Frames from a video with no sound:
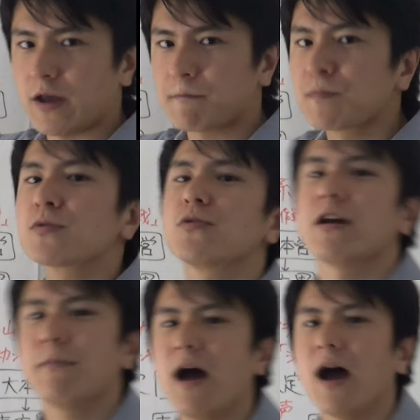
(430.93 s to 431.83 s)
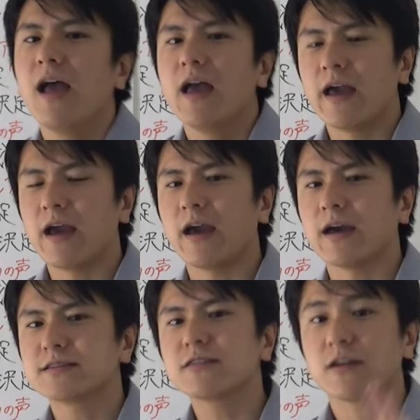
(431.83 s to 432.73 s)
年といえば、
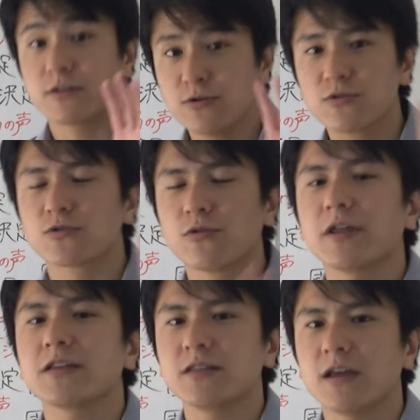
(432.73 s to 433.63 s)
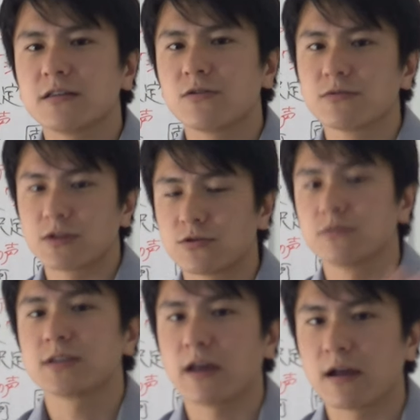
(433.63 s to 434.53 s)
えー、1945年にね日本って
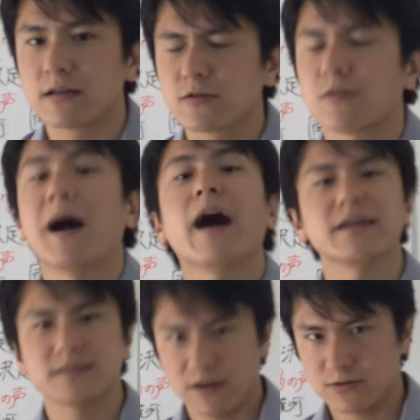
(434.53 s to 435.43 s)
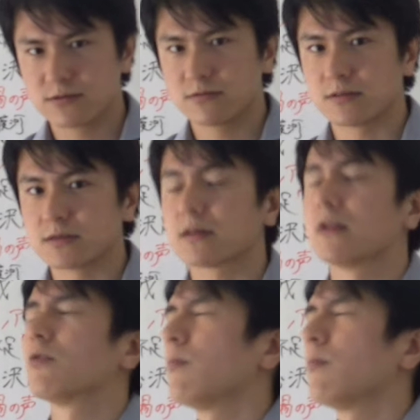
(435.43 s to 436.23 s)
終戦というかまあ敗戦をするんですけれど